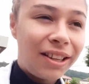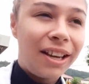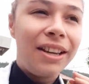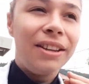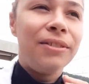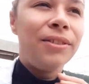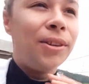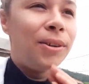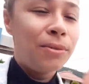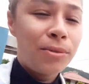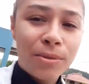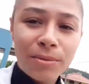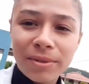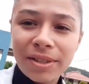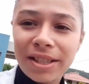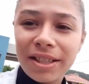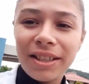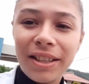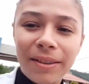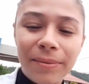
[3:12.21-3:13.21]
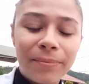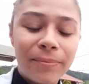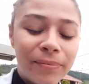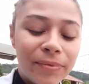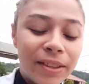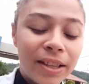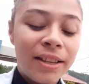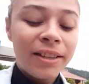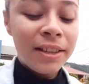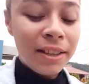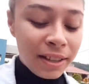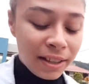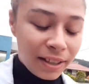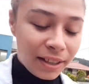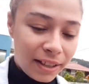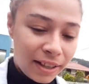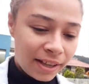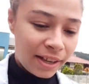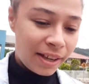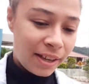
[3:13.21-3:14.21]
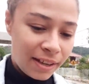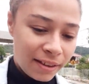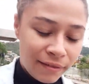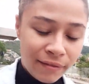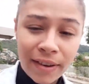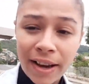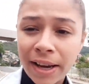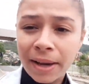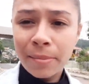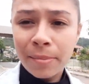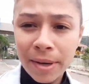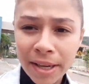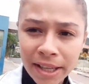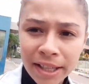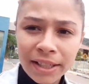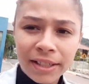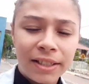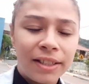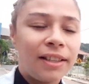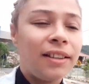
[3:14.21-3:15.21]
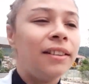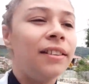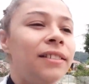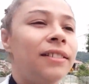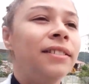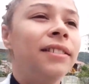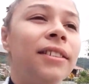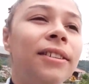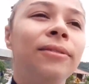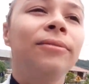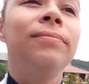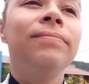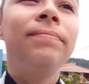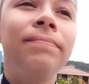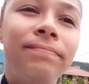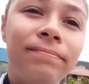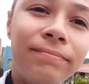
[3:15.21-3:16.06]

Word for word: Aí eu não consegui é, vaga pra ele, né? Então,